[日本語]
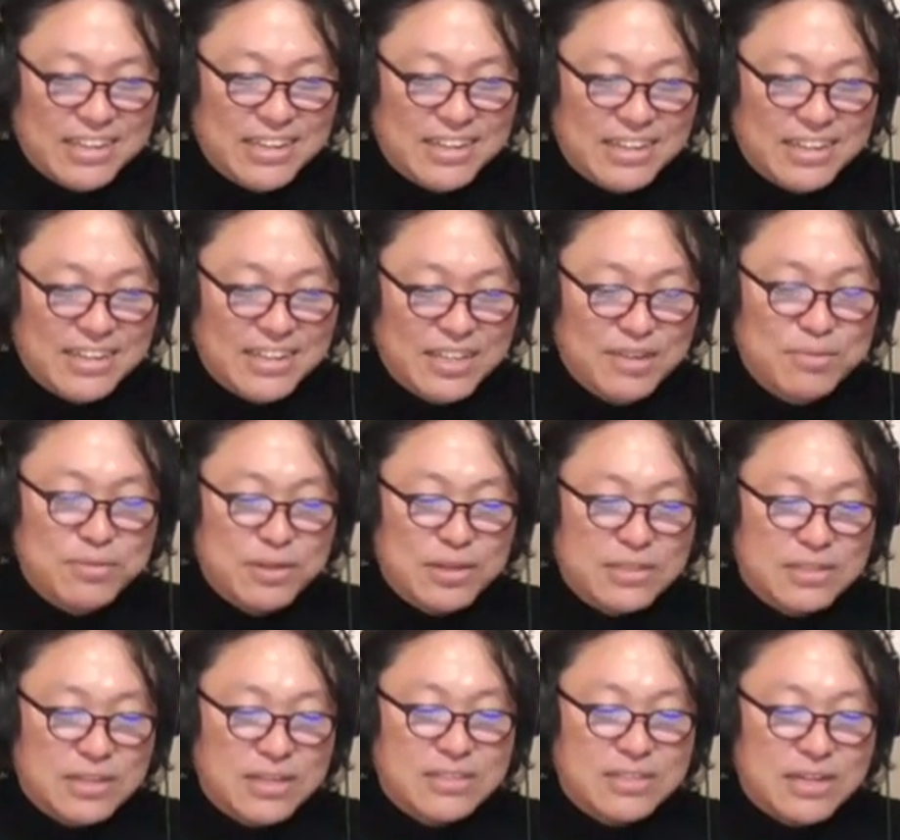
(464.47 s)
えー、でも、
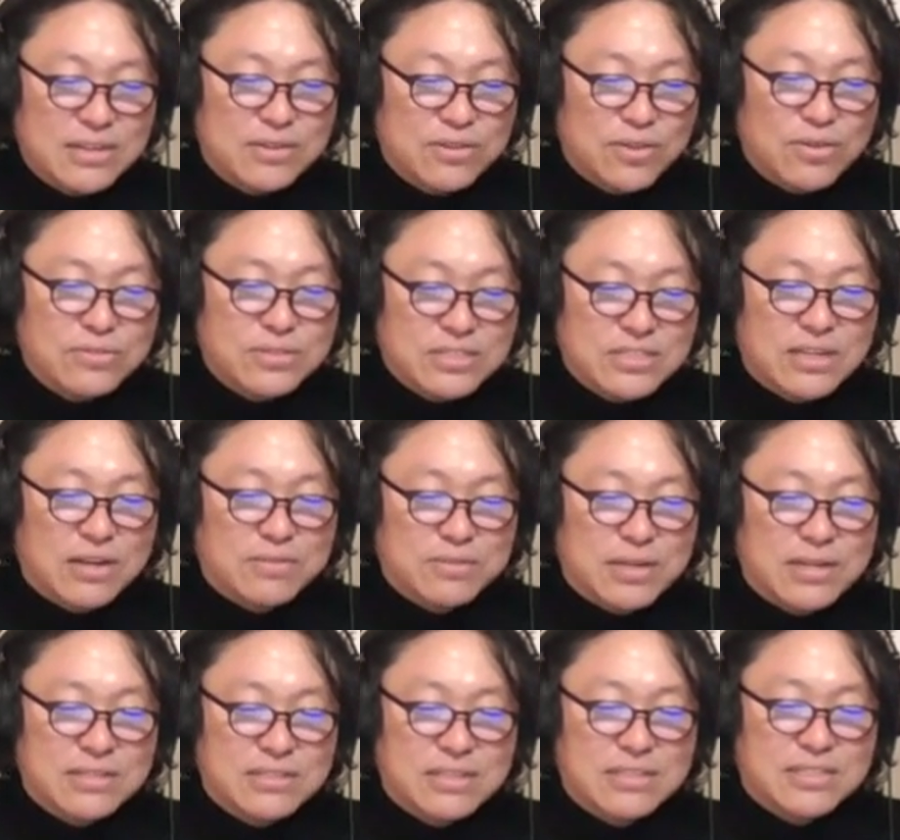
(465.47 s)
だだ曲自体
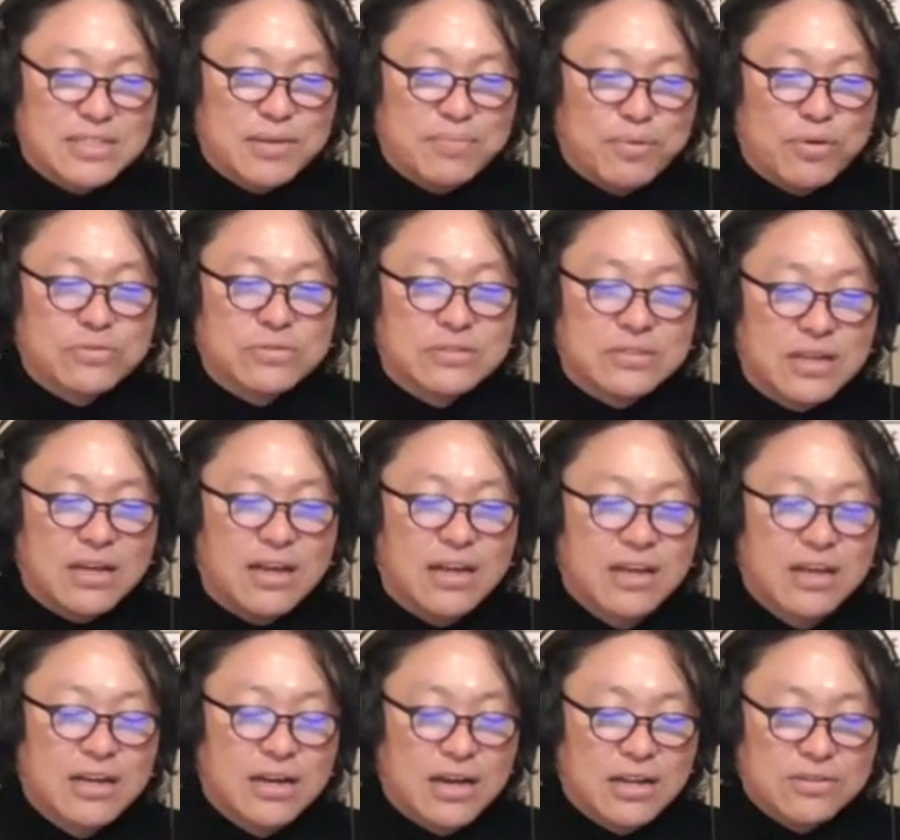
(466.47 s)
は安全地帯っぽく
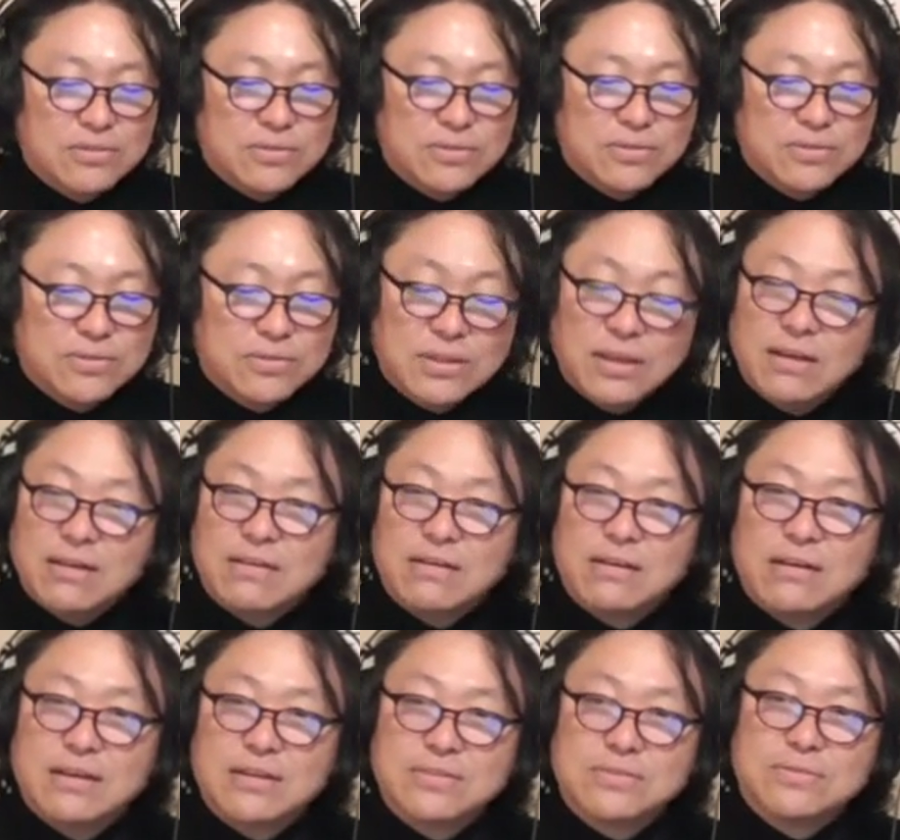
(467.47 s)
て、あのー、ね、
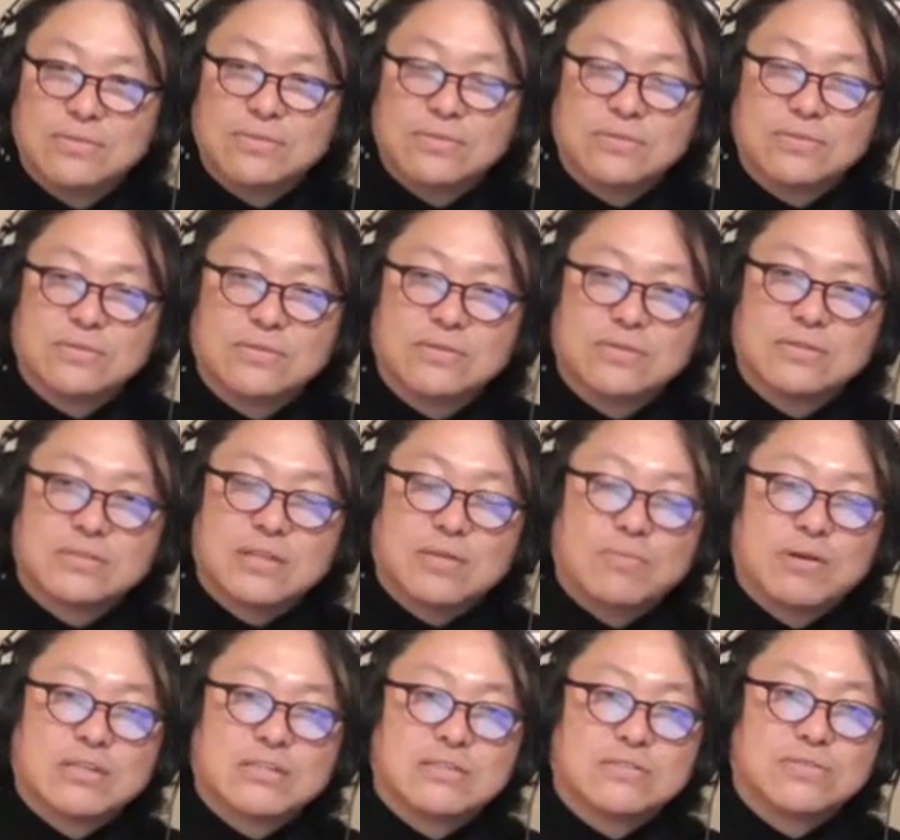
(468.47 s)
あの
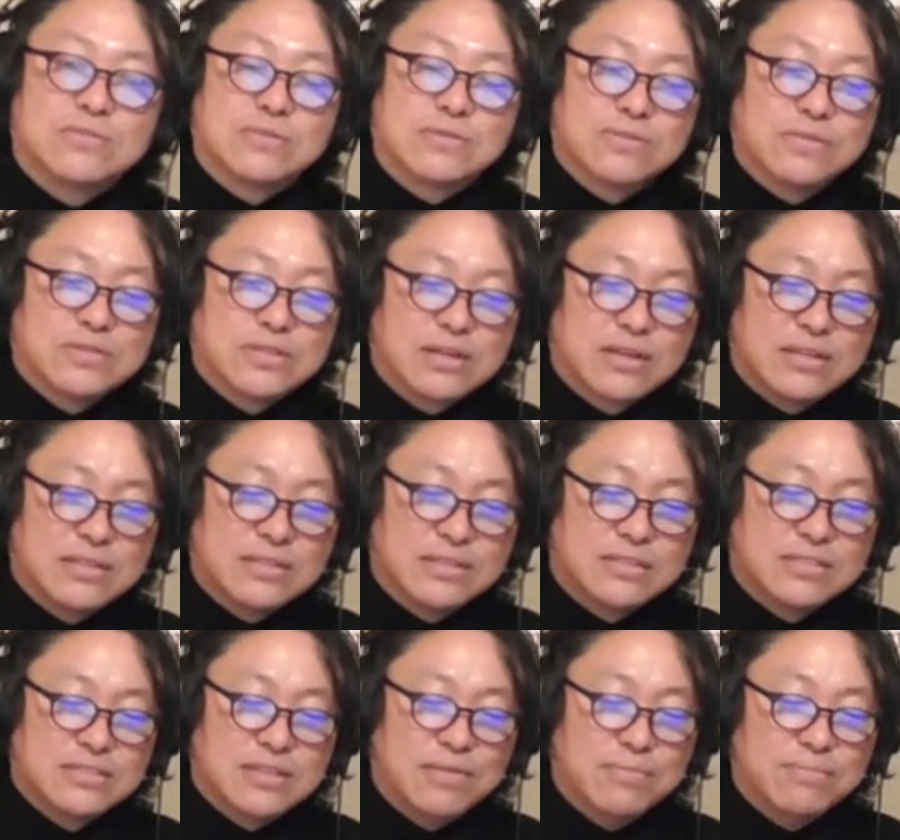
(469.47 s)
玉木さんの良さが
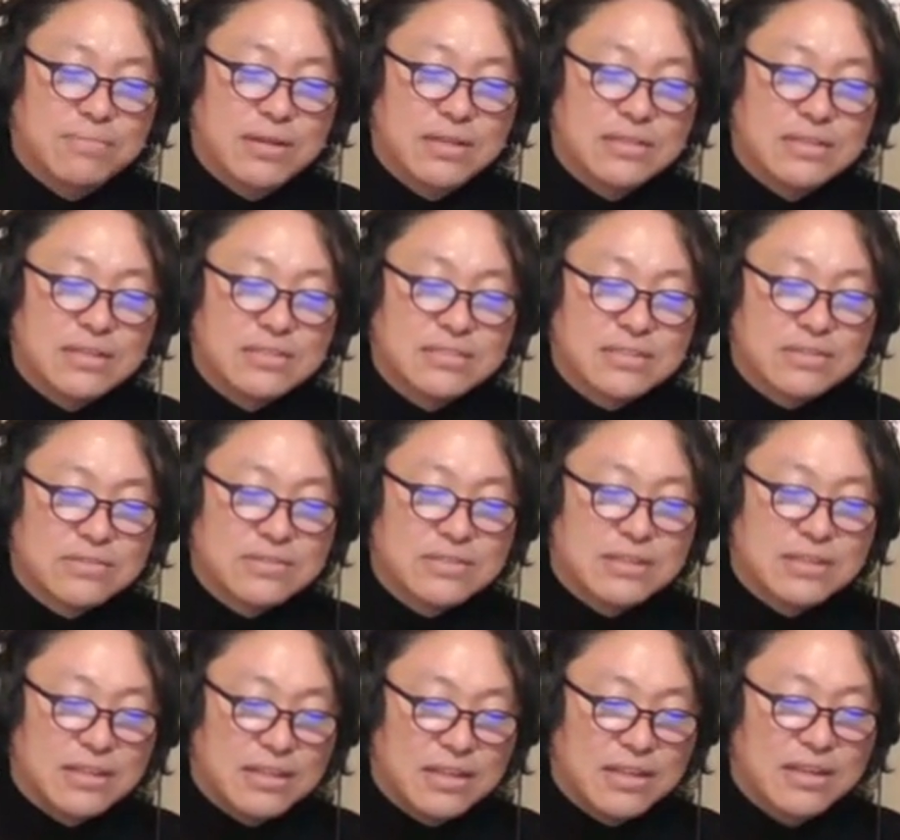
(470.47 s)
全面的に炸裂
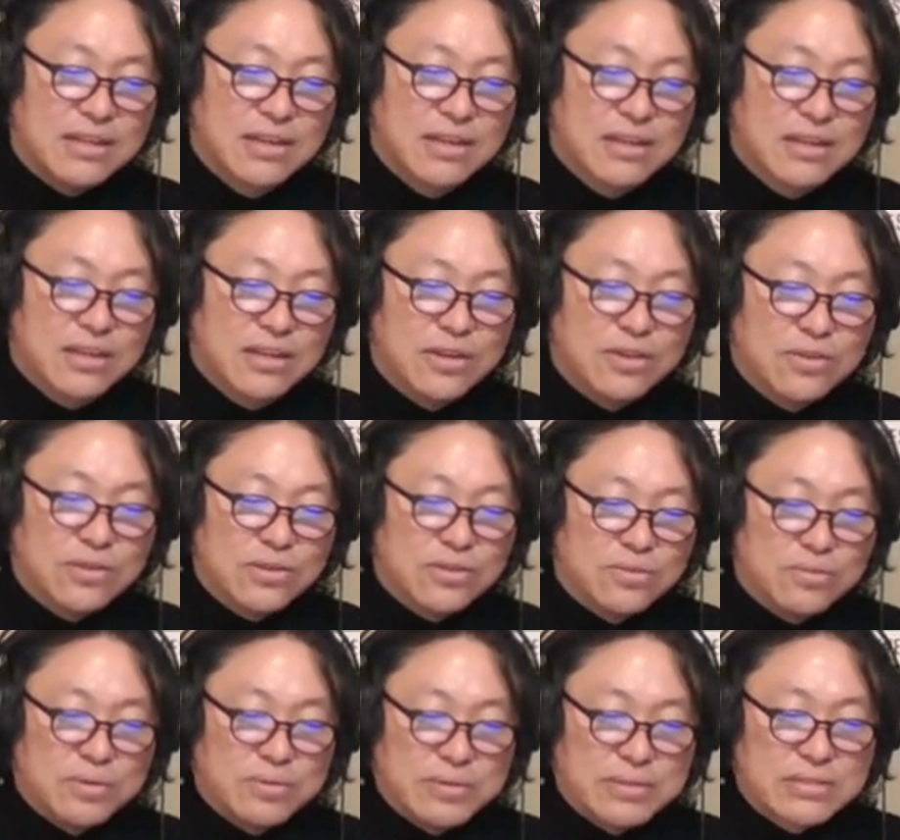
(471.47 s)
しててね、いい曲だ
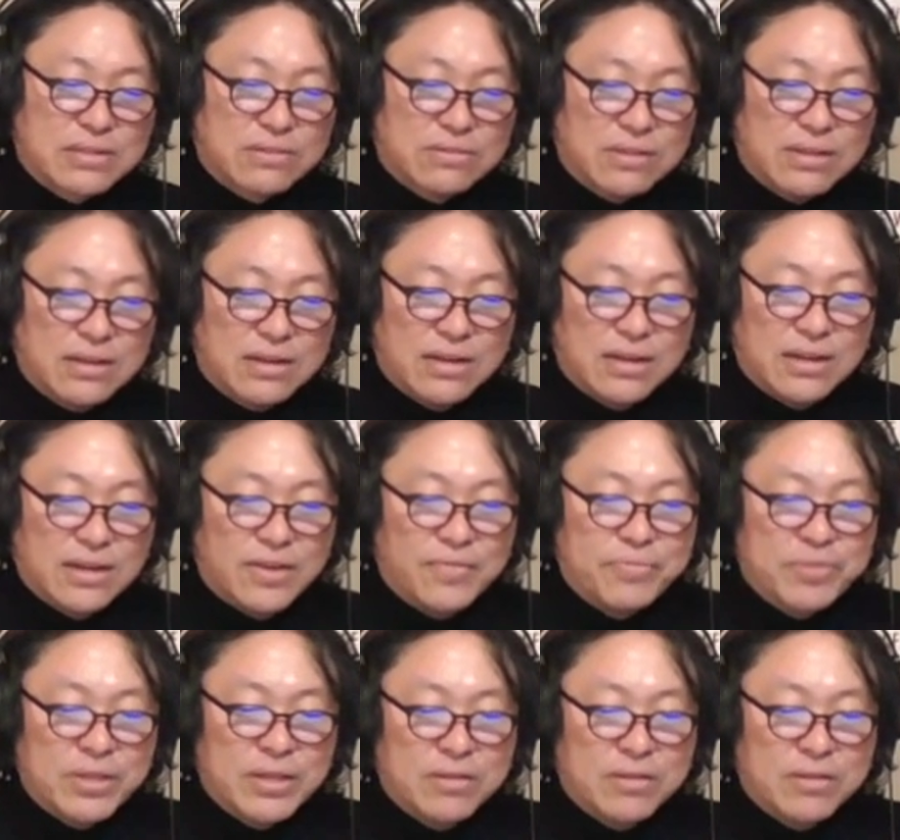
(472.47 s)
と思いますけどね。はい。